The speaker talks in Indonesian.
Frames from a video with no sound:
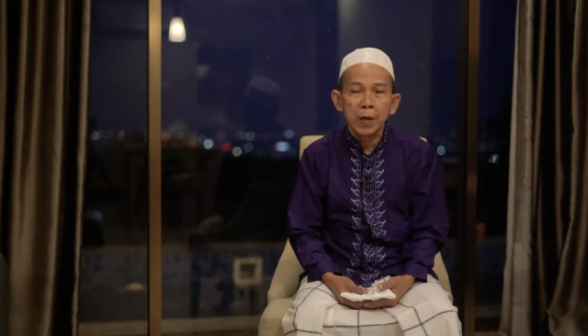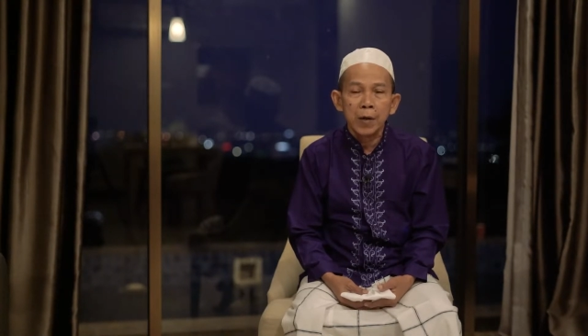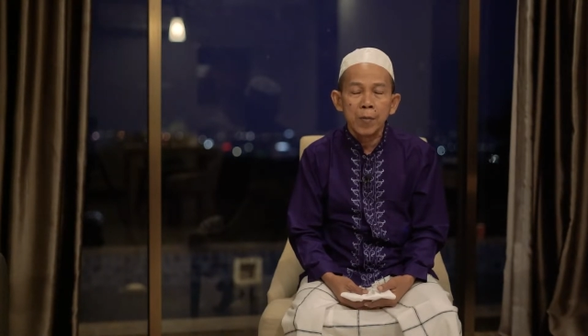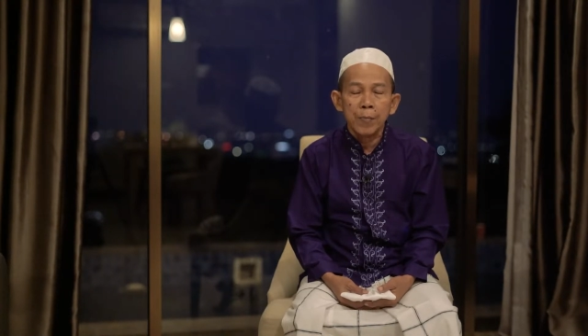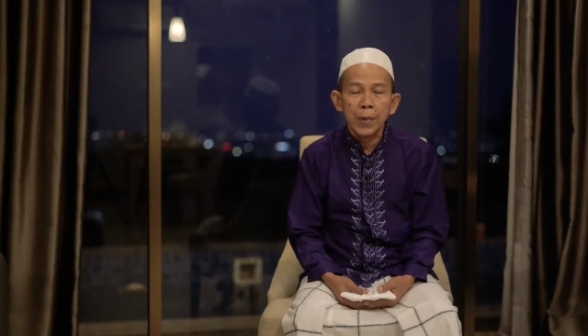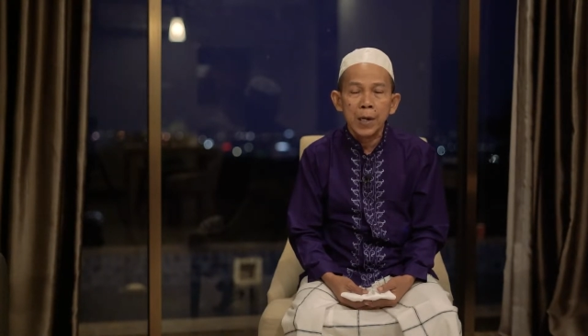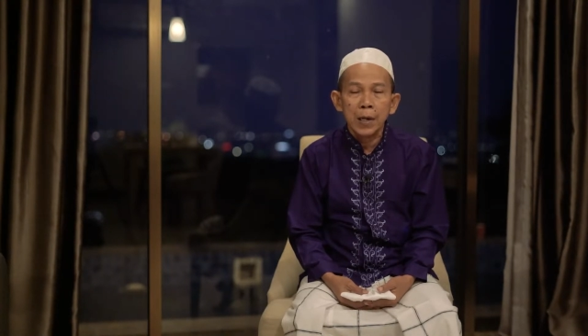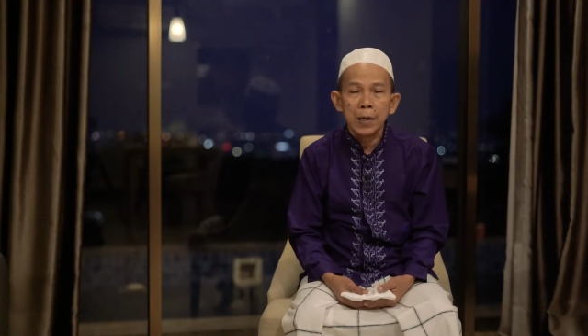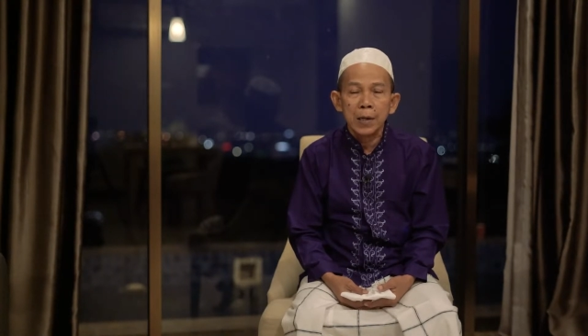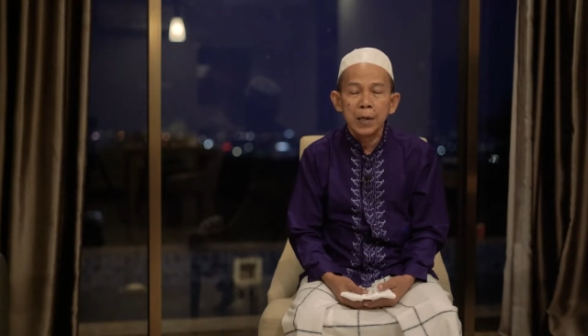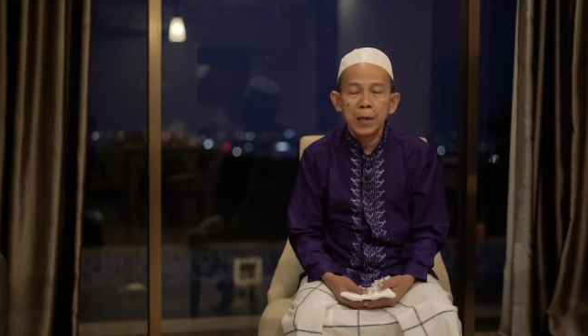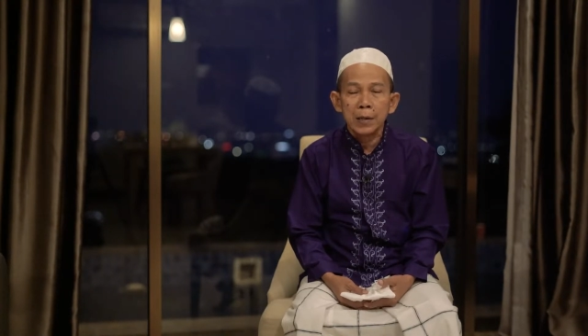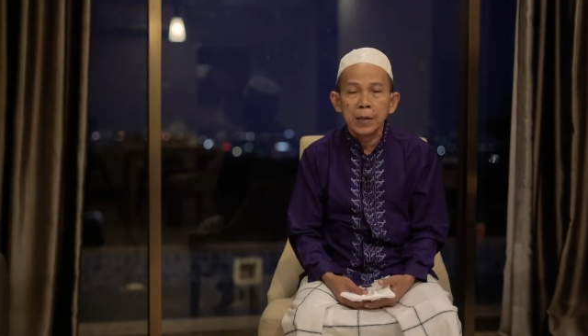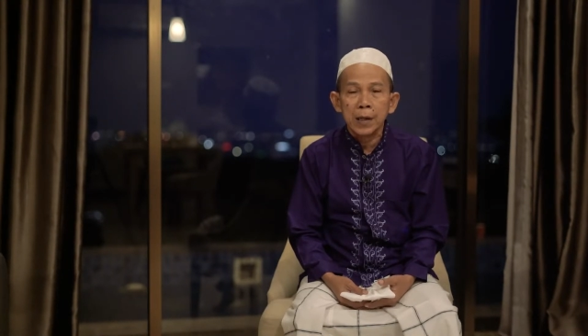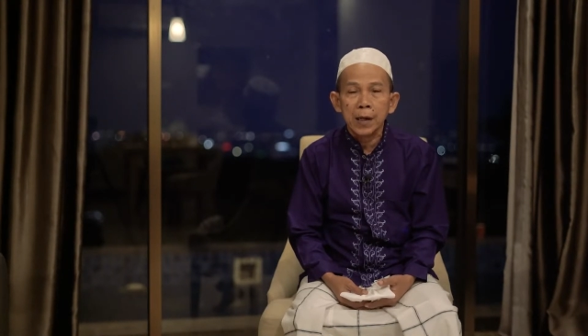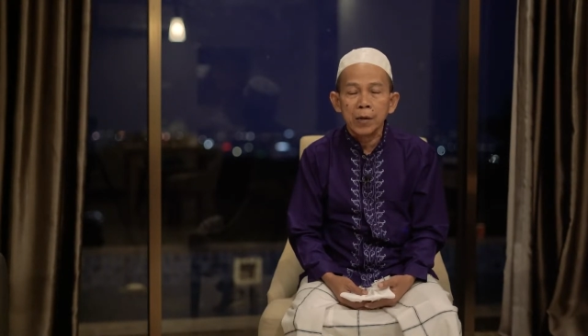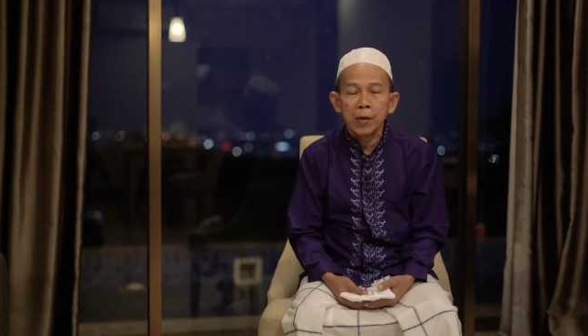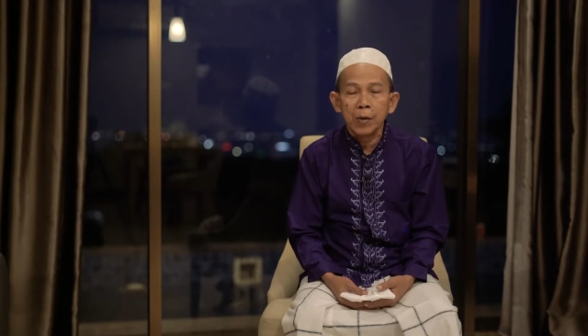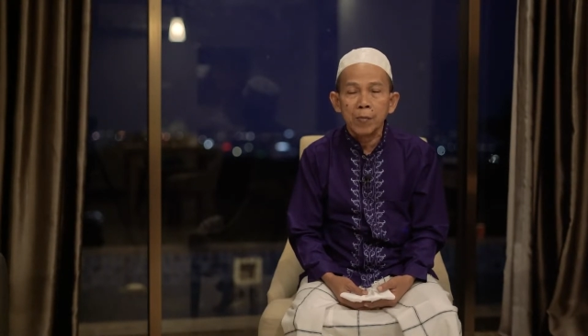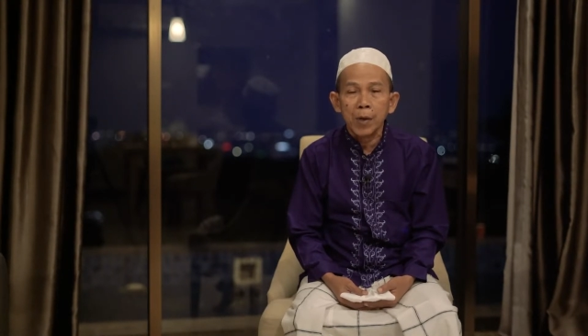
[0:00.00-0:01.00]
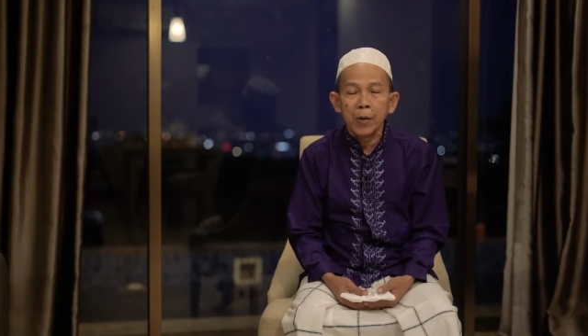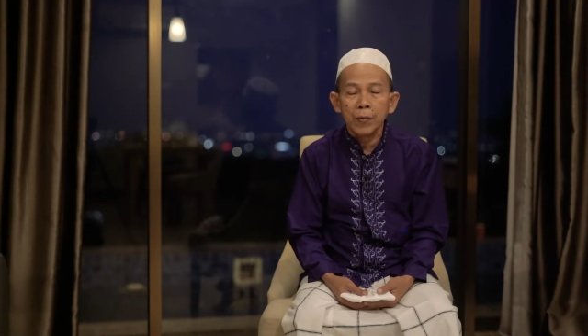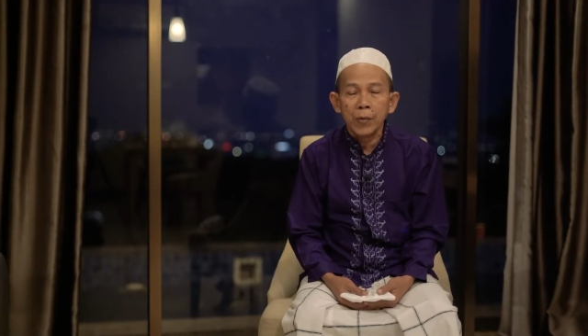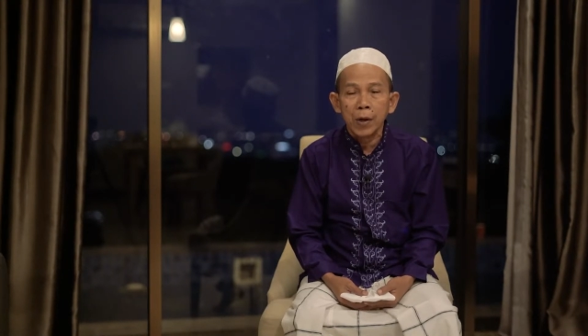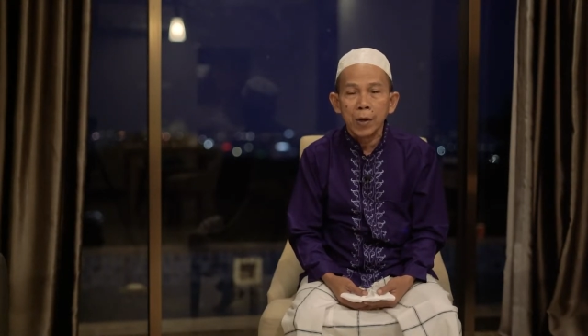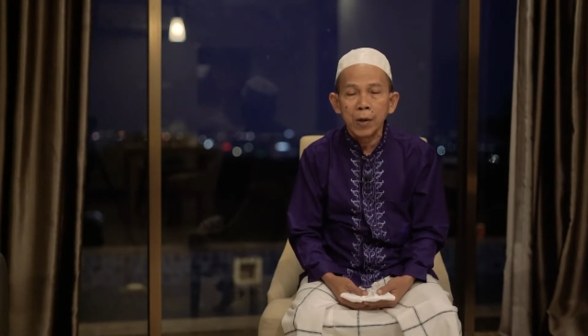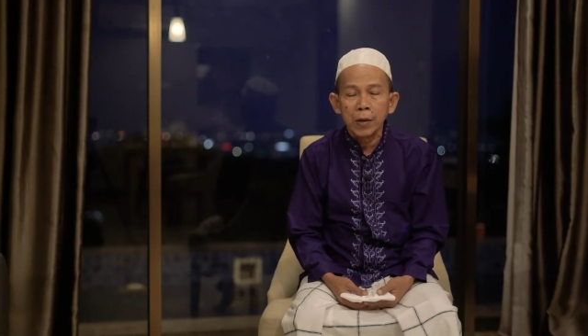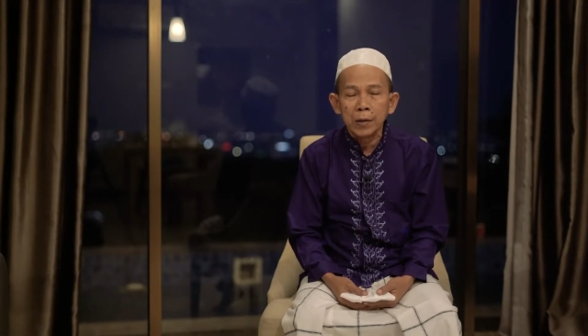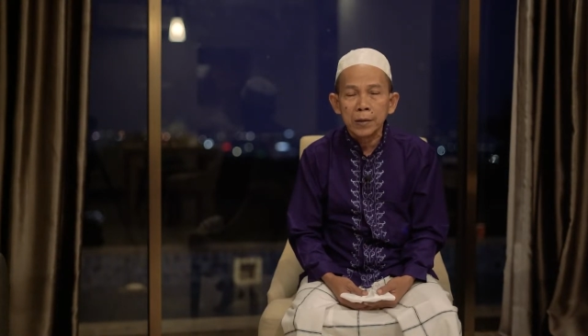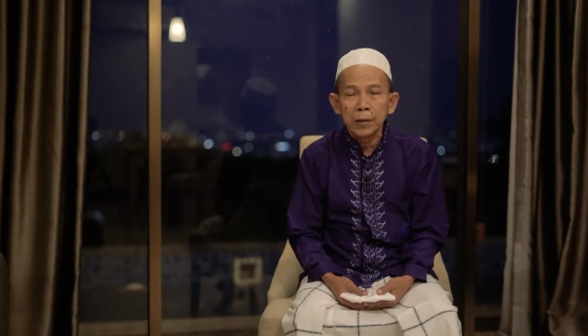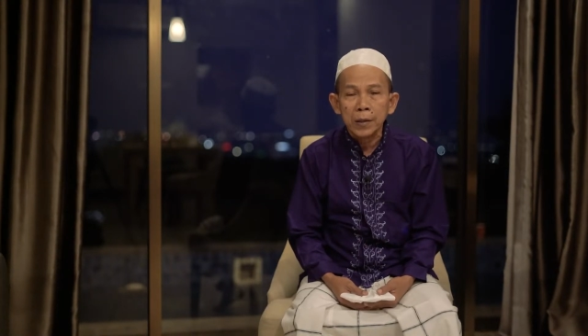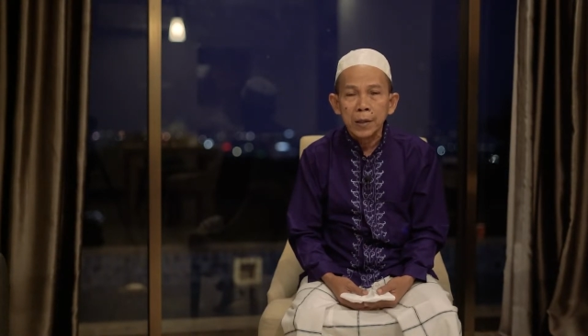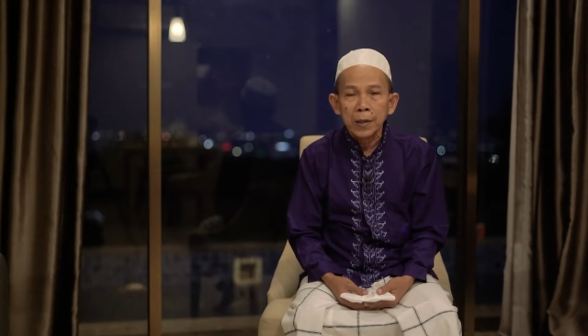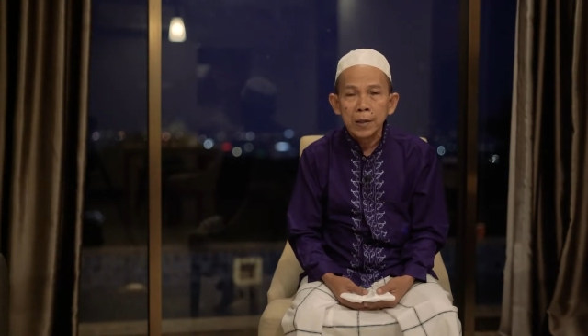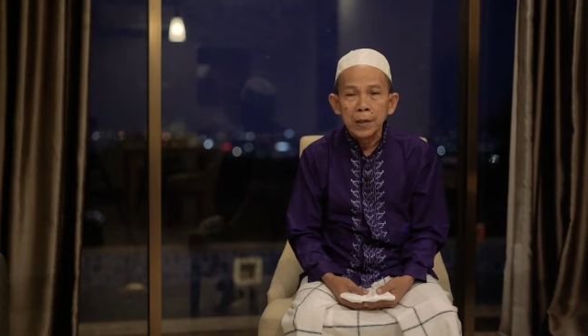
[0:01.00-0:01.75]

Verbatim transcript: wa balighna Ramadan.